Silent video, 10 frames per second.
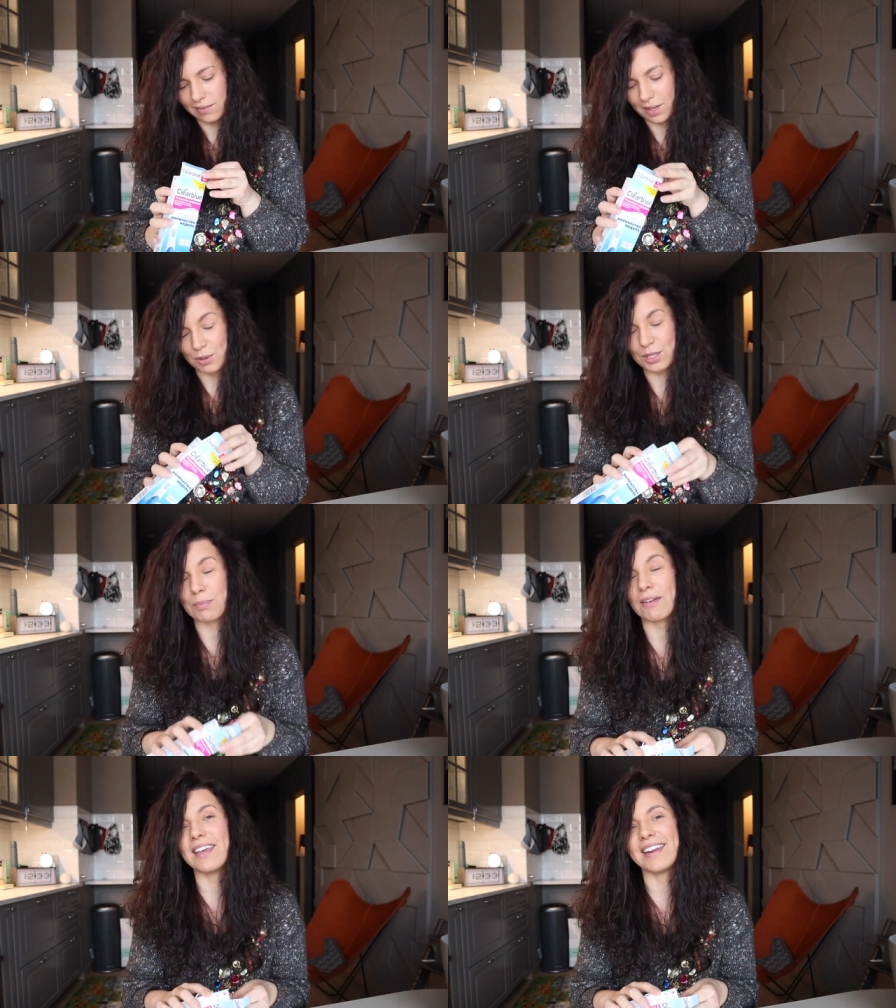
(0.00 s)
Я просто
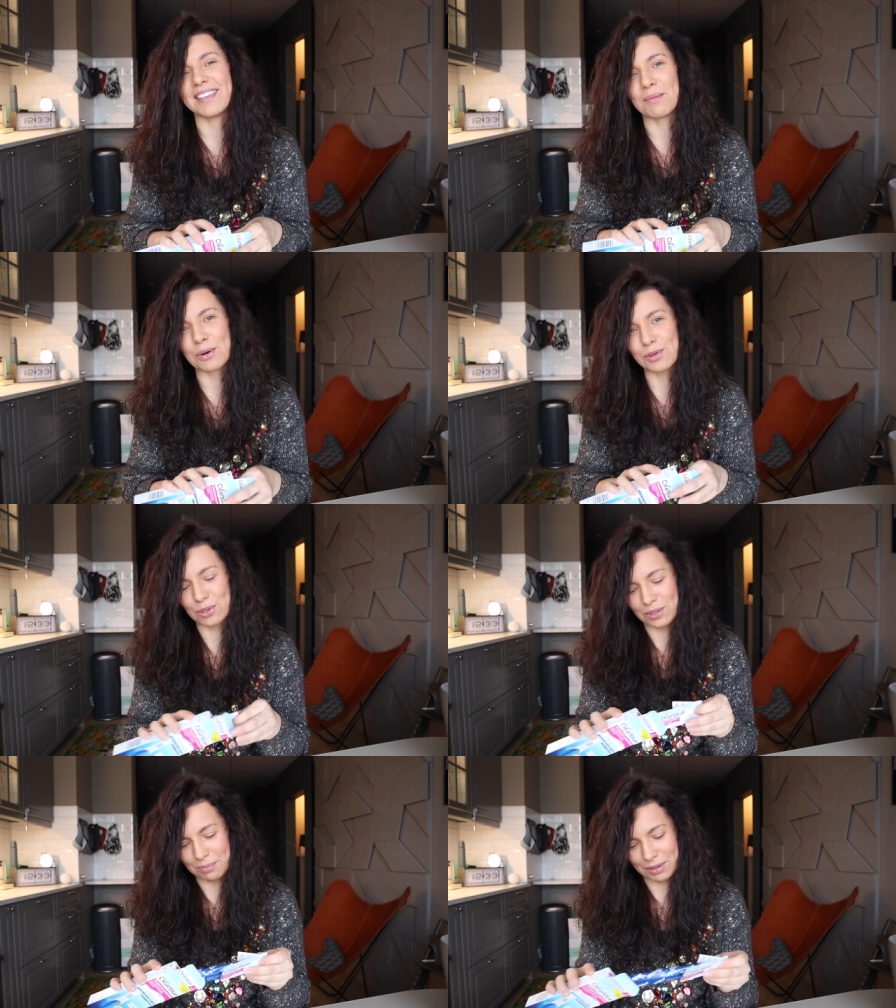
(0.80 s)
поверить не могу,
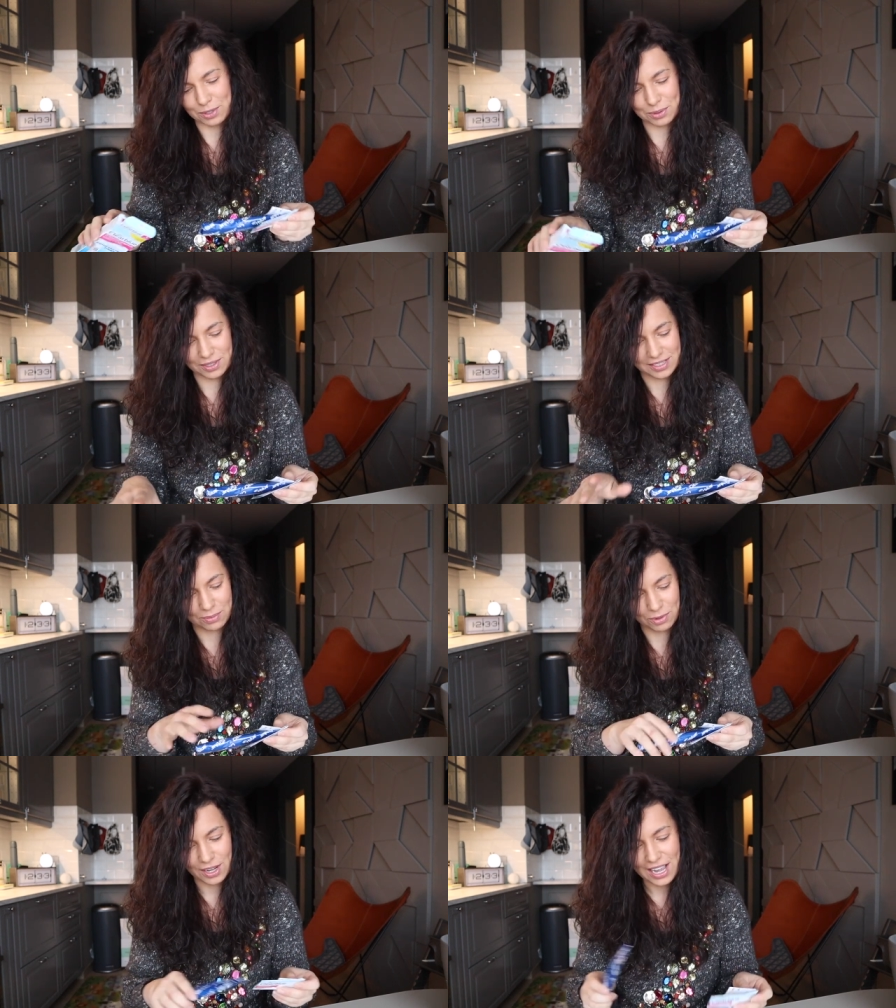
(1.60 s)
что это происходит
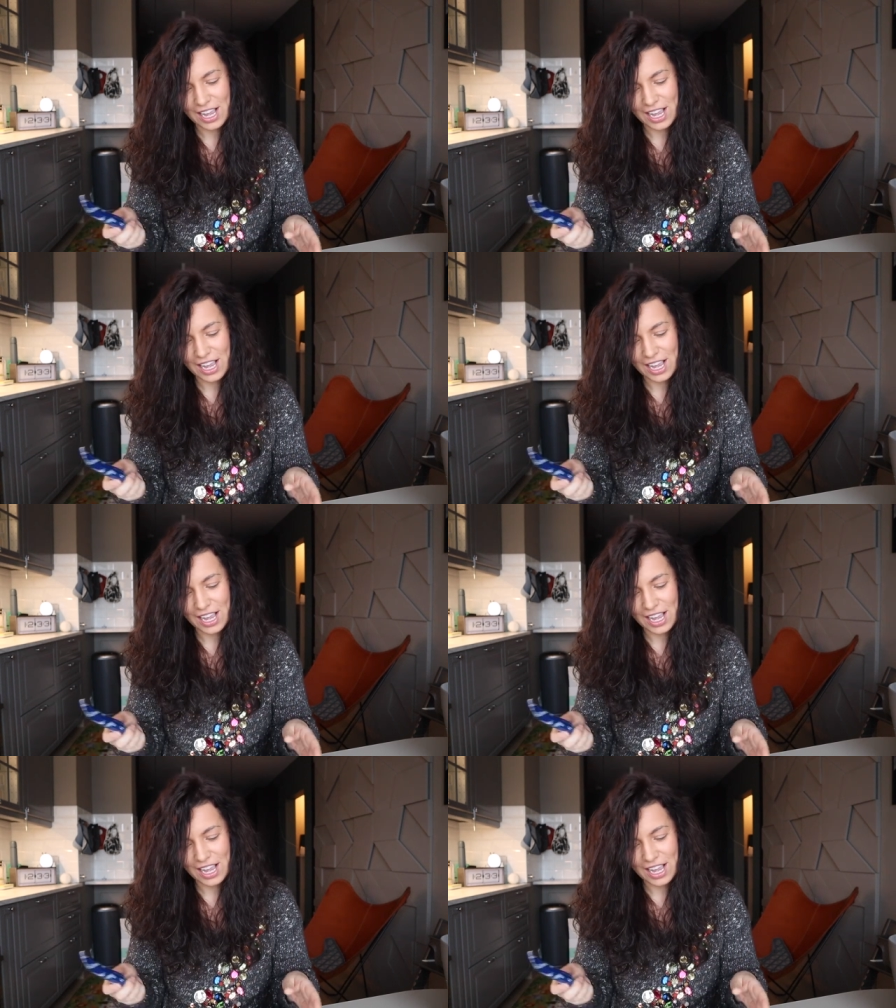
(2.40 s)
со мной.